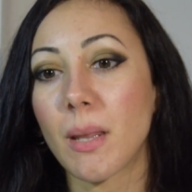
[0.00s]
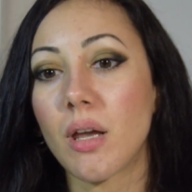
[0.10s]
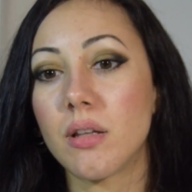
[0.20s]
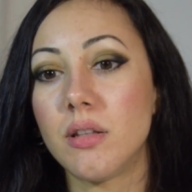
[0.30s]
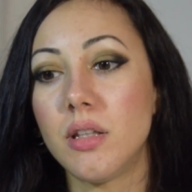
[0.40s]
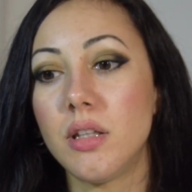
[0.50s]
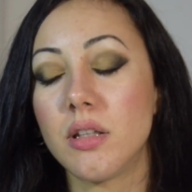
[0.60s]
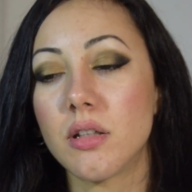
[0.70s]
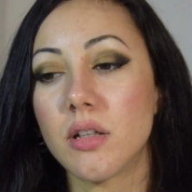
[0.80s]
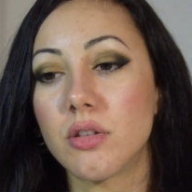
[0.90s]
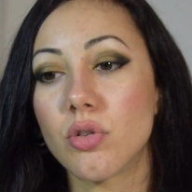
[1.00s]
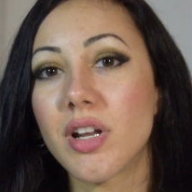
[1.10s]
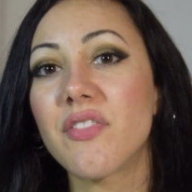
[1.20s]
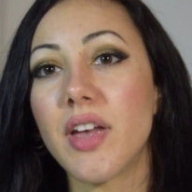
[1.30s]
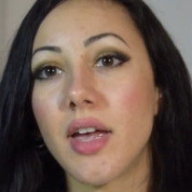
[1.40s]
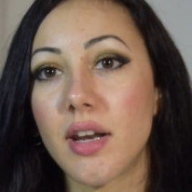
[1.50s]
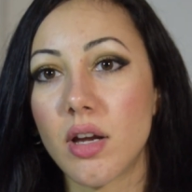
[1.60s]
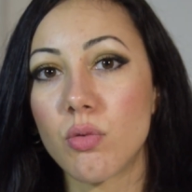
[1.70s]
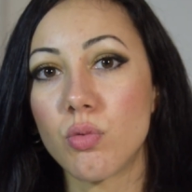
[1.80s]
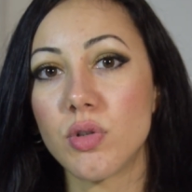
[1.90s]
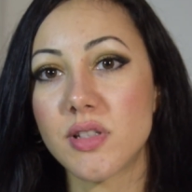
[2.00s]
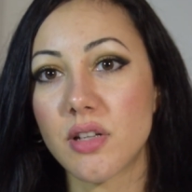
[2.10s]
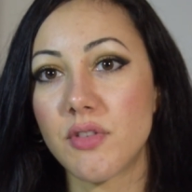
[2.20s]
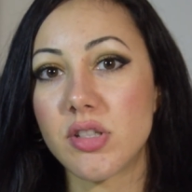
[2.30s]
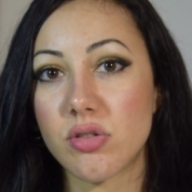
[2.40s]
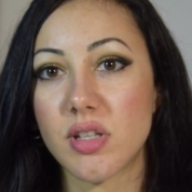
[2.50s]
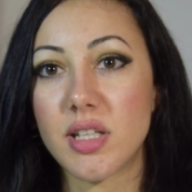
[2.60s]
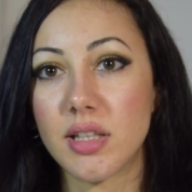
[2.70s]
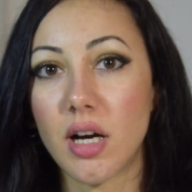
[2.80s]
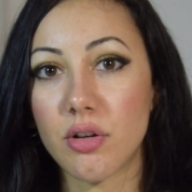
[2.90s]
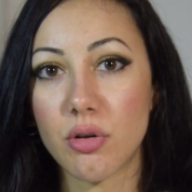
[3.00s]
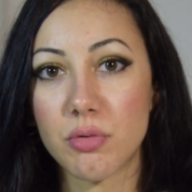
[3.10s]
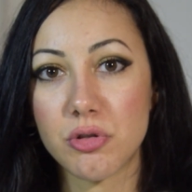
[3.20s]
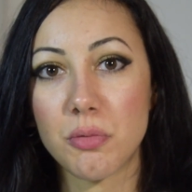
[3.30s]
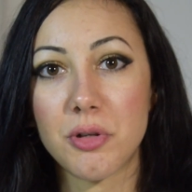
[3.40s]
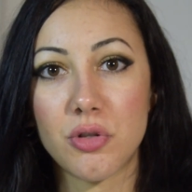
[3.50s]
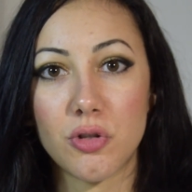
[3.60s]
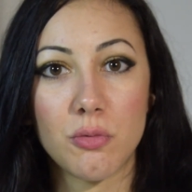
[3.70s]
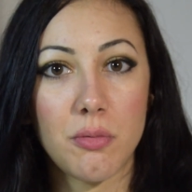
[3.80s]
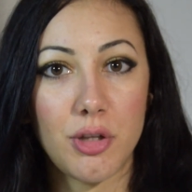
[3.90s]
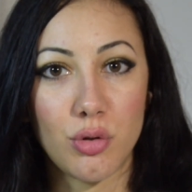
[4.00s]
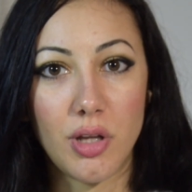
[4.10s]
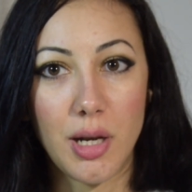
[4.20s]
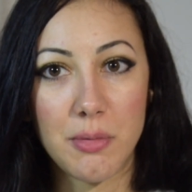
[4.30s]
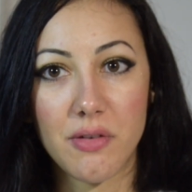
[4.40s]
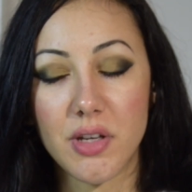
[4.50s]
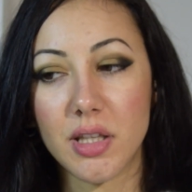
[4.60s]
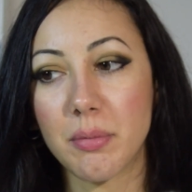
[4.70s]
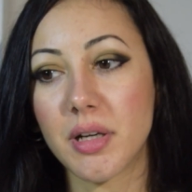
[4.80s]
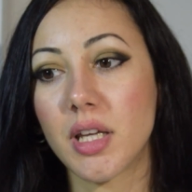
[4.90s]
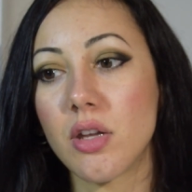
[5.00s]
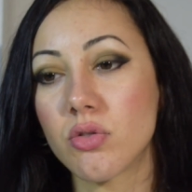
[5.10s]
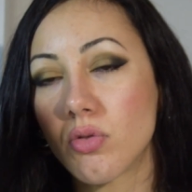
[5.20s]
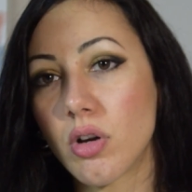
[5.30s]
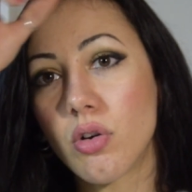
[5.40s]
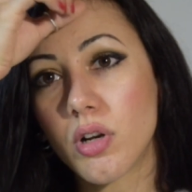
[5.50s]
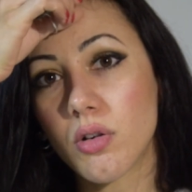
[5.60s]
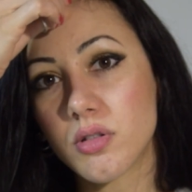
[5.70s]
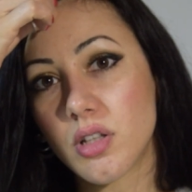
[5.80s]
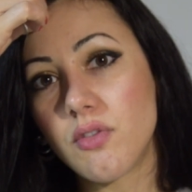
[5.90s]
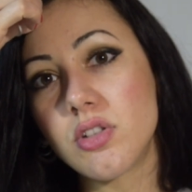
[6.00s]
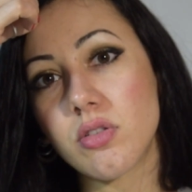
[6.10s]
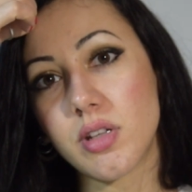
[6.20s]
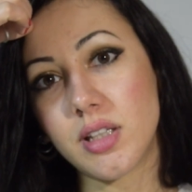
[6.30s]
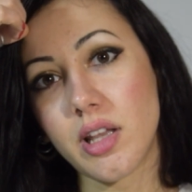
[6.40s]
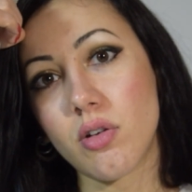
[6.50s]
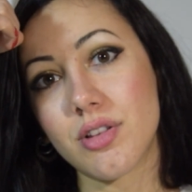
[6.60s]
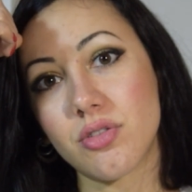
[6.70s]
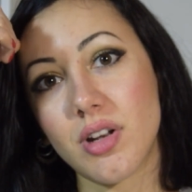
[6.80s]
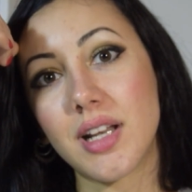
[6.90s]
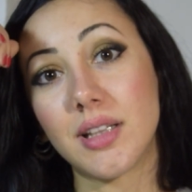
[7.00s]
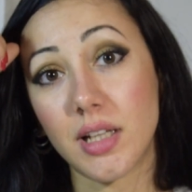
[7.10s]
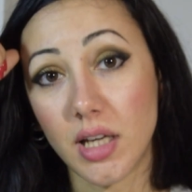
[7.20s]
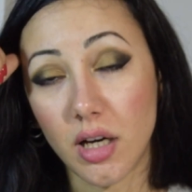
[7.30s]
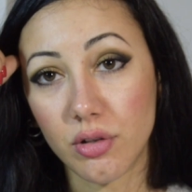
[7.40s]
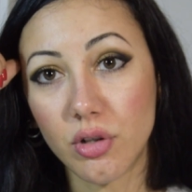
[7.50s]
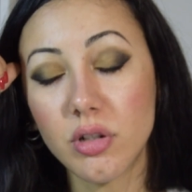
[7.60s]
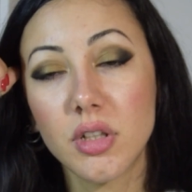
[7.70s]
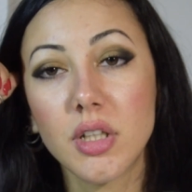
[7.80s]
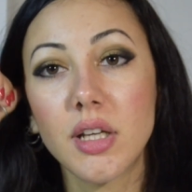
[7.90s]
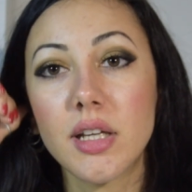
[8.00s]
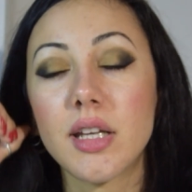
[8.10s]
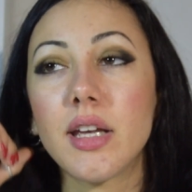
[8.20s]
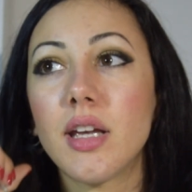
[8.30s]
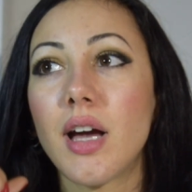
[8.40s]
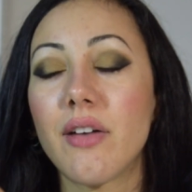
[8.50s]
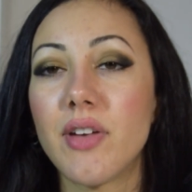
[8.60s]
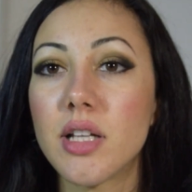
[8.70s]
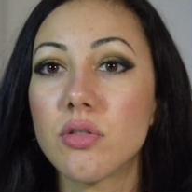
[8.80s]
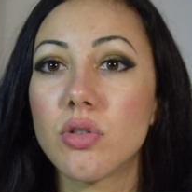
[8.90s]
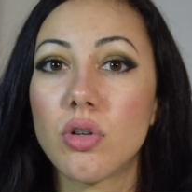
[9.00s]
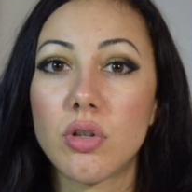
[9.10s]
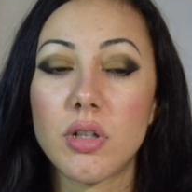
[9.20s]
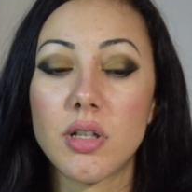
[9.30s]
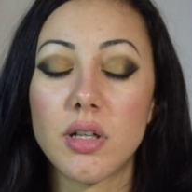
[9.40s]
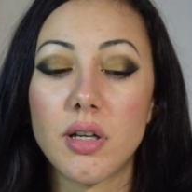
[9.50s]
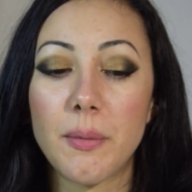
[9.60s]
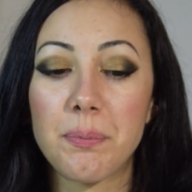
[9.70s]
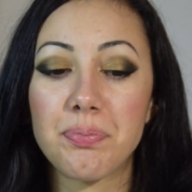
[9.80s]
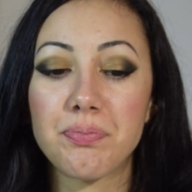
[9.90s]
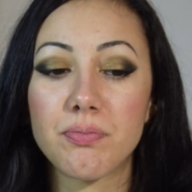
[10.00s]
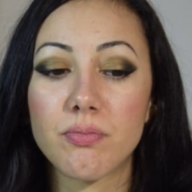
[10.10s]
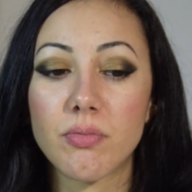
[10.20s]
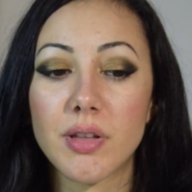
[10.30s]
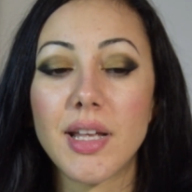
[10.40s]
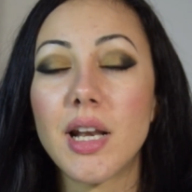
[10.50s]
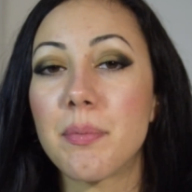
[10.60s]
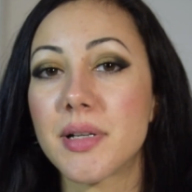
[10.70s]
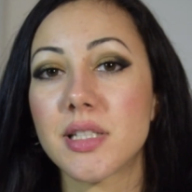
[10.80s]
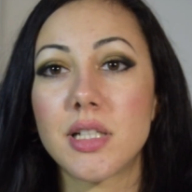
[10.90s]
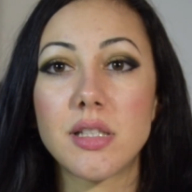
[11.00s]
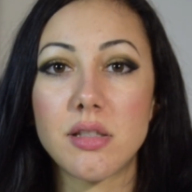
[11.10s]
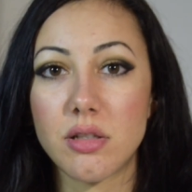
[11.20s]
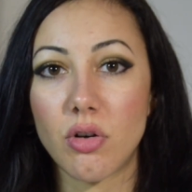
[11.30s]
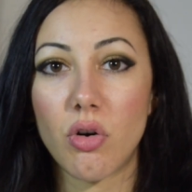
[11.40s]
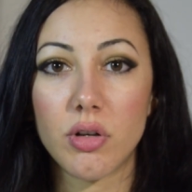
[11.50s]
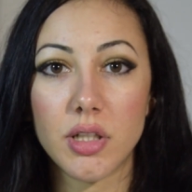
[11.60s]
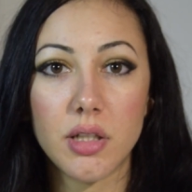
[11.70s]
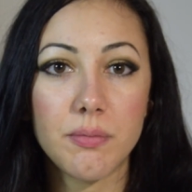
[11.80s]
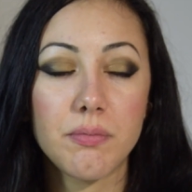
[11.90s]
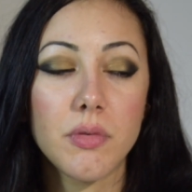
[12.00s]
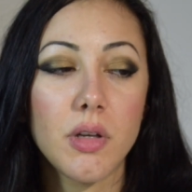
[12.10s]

eh, di eh, non avere un servizio sanitario in questo preciso momento della mia vita, perché io sono ancora col Servizio Sanitario Nazionale Italiano e avendo ehm, delle prescrizioni.